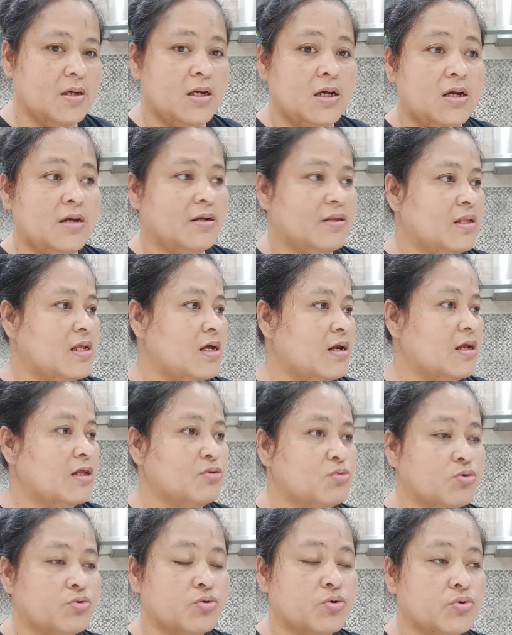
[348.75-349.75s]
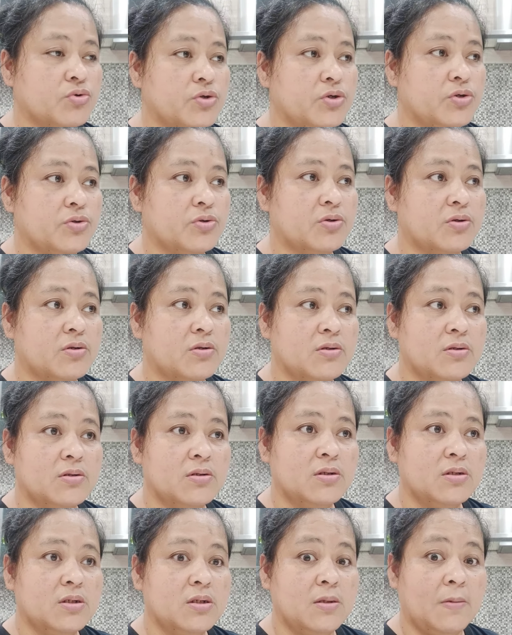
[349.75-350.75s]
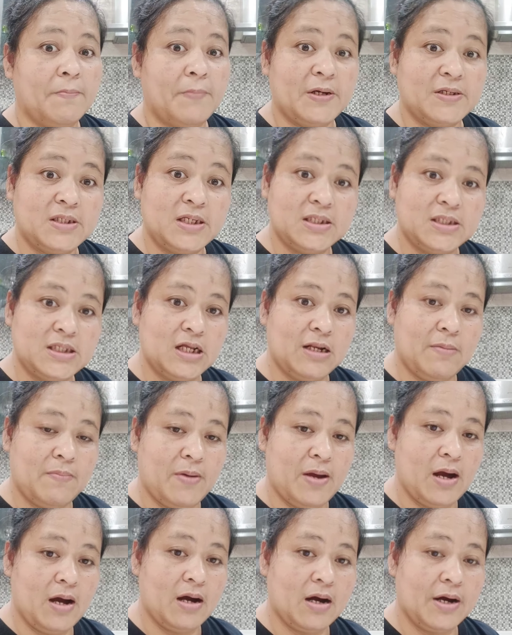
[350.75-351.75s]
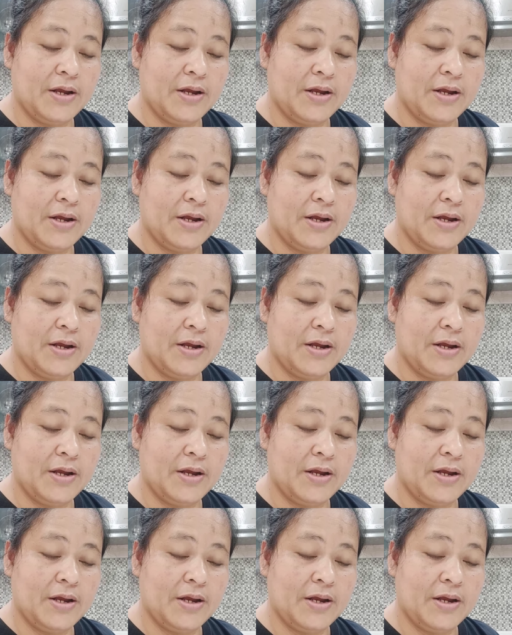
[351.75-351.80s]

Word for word: Hindi rin totoo yung pagsisilbihan